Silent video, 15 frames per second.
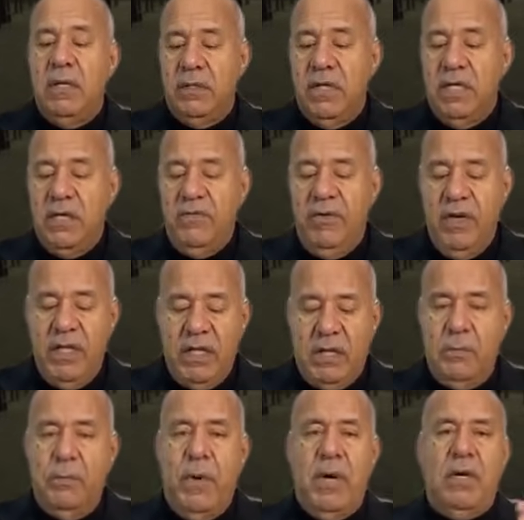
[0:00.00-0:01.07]
تيدافع على ذاك
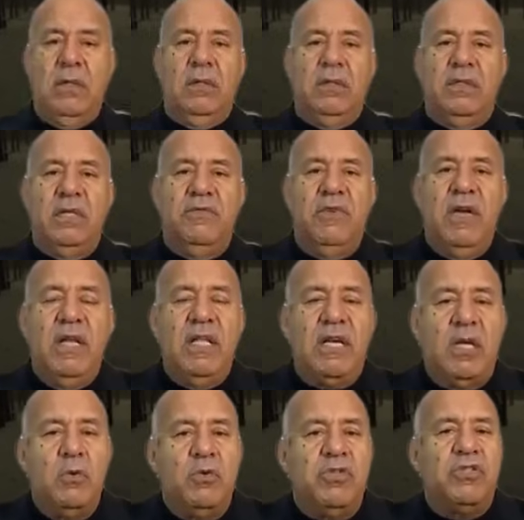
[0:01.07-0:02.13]
البخ تيدفع على
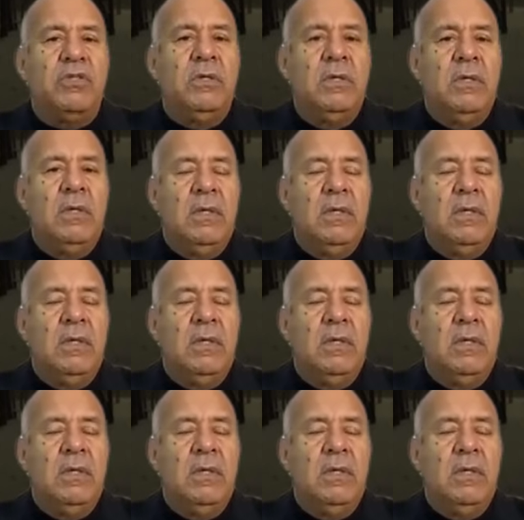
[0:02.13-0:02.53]
ذاك الوش